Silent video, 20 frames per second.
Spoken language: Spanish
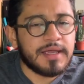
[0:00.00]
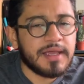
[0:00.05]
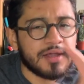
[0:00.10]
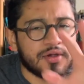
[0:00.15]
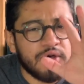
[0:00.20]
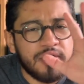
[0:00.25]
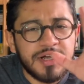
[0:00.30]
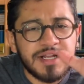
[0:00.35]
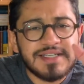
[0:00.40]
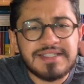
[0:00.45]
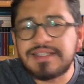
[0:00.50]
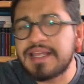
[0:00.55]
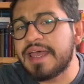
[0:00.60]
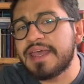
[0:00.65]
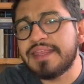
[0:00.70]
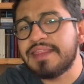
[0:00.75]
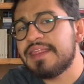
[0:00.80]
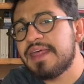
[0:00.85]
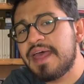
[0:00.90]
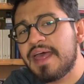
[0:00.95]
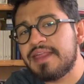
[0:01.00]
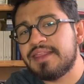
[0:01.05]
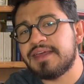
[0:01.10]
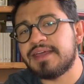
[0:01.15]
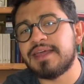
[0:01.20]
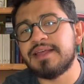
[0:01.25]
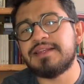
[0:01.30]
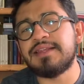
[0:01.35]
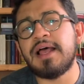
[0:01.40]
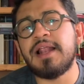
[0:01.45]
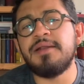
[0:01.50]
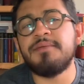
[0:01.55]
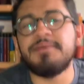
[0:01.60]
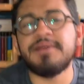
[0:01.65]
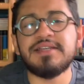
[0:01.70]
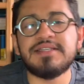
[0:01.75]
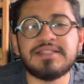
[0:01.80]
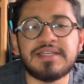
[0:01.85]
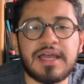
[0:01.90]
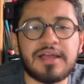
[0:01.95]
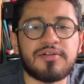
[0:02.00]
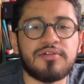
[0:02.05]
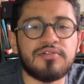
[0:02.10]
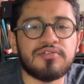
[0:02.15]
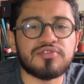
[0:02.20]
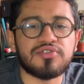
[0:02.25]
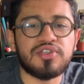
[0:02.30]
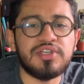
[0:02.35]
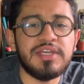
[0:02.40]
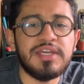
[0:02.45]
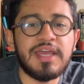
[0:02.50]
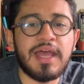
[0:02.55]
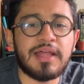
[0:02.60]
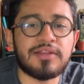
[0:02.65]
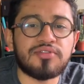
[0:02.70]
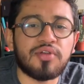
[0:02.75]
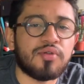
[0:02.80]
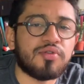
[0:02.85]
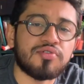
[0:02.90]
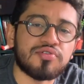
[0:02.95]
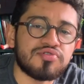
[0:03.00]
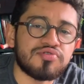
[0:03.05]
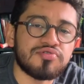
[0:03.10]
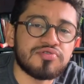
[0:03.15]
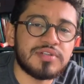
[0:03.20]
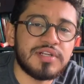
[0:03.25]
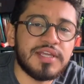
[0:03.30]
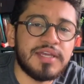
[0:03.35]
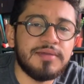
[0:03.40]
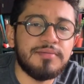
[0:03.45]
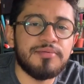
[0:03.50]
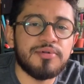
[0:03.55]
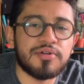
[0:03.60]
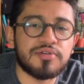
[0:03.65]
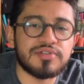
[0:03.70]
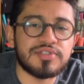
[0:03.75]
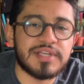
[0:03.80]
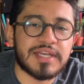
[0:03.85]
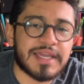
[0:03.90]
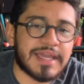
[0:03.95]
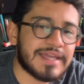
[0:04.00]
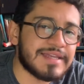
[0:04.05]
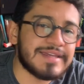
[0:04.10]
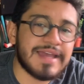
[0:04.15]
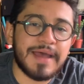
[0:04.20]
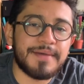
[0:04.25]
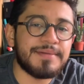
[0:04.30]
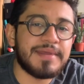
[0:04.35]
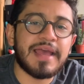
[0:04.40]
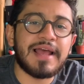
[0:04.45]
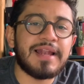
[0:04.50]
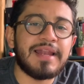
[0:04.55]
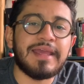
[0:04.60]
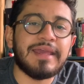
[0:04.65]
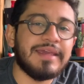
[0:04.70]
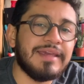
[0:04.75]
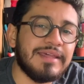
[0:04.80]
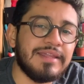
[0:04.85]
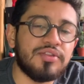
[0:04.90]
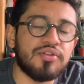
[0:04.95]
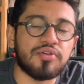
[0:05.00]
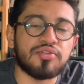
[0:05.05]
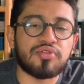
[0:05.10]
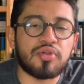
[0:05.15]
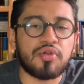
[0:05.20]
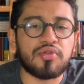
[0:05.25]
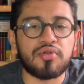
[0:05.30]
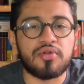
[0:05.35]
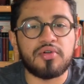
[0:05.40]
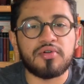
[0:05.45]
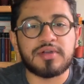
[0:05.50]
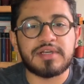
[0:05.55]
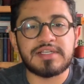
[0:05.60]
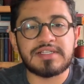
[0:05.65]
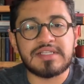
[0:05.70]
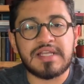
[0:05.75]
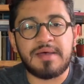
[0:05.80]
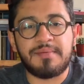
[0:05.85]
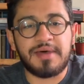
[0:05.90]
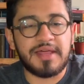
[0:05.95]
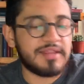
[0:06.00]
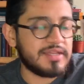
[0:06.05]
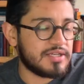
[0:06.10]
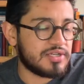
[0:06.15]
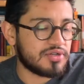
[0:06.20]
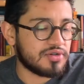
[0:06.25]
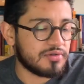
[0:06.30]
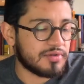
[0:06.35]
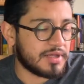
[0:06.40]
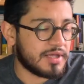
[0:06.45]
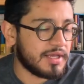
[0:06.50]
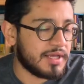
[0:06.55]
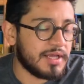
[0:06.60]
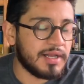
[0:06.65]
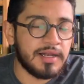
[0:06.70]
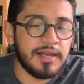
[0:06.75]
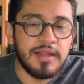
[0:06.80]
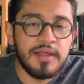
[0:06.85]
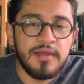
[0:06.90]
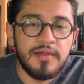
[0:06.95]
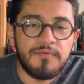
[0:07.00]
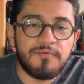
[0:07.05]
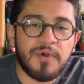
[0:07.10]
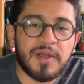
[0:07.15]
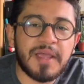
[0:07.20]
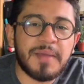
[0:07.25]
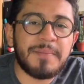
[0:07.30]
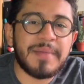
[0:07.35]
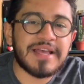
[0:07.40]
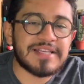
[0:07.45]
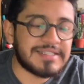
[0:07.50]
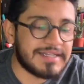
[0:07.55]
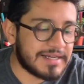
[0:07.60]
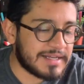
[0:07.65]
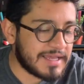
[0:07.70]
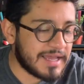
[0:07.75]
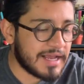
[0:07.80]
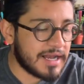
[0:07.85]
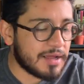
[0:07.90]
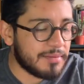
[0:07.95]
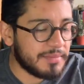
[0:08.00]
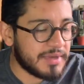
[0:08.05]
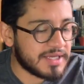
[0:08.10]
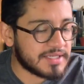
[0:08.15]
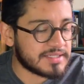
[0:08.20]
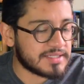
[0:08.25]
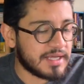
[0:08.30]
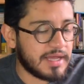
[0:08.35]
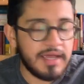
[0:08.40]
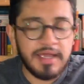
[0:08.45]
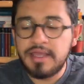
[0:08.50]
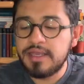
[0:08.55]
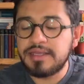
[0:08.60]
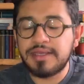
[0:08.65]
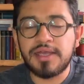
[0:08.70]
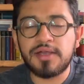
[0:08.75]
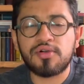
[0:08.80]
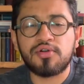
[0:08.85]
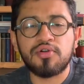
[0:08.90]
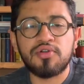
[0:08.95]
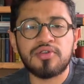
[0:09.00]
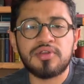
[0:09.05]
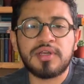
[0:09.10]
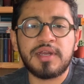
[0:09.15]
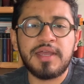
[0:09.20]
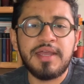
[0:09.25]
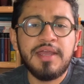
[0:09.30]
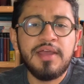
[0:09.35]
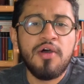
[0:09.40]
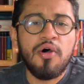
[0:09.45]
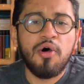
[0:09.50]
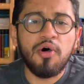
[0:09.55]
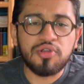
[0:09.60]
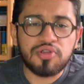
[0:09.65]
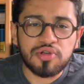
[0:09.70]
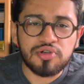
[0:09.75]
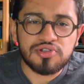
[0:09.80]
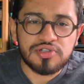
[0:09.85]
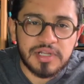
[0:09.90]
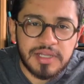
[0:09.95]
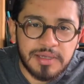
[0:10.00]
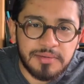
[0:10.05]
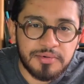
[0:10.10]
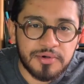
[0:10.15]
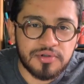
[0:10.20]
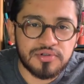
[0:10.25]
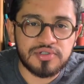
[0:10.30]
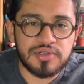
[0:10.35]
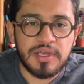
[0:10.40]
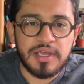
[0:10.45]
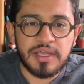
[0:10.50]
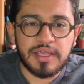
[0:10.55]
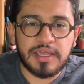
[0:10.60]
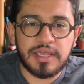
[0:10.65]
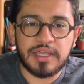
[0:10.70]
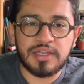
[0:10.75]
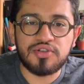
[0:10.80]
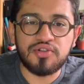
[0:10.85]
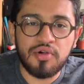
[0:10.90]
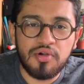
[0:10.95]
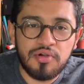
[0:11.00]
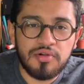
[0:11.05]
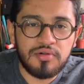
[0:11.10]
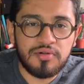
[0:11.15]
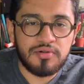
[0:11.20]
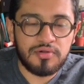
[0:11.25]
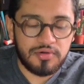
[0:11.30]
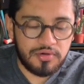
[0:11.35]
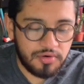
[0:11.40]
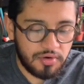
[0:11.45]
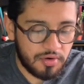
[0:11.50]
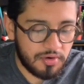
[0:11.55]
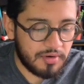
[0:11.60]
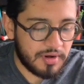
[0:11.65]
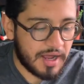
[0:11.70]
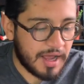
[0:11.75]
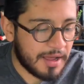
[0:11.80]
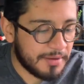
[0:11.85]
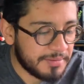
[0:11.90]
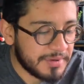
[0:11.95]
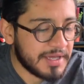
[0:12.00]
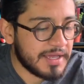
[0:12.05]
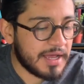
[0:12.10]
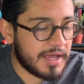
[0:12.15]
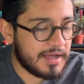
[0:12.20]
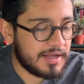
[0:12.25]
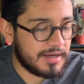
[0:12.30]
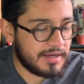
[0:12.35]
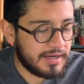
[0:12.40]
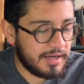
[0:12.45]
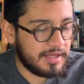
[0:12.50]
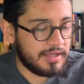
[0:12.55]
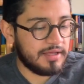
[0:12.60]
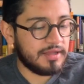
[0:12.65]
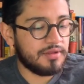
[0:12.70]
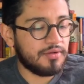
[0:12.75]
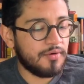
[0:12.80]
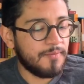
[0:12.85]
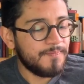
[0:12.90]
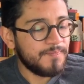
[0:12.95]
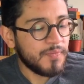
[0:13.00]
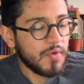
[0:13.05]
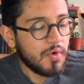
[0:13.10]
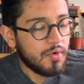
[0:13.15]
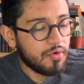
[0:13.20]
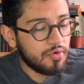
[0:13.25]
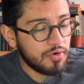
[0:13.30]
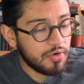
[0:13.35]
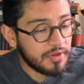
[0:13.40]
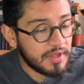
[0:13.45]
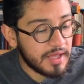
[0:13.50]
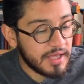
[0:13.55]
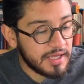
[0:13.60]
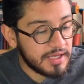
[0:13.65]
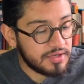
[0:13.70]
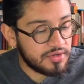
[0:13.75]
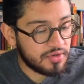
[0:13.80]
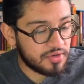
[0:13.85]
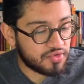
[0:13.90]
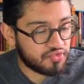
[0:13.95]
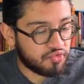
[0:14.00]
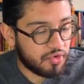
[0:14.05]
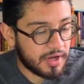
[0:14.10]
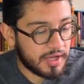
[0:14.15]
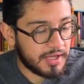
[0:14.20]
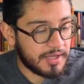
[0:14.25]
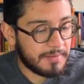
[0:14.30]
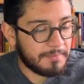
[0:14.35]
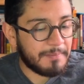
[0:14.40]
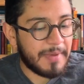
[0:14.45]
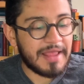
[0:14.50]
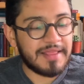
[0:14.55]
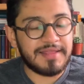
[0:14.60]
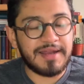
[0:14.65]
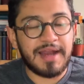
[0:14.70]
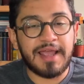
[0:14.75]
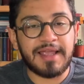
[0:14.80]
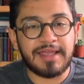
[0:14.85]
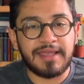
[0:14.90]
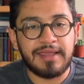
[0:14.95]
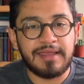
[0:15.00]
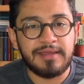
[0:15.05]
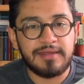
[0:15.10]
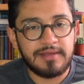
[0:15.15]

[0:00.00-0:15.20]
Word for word: con esta idea de que tal vez ya conocía todos sus libros, de que ya había leído todo lo que estaba dicho de él, fue que me acerqué a la mesa y encontré otros libros que yo no había leído. Uno de ellos fue Mandrake,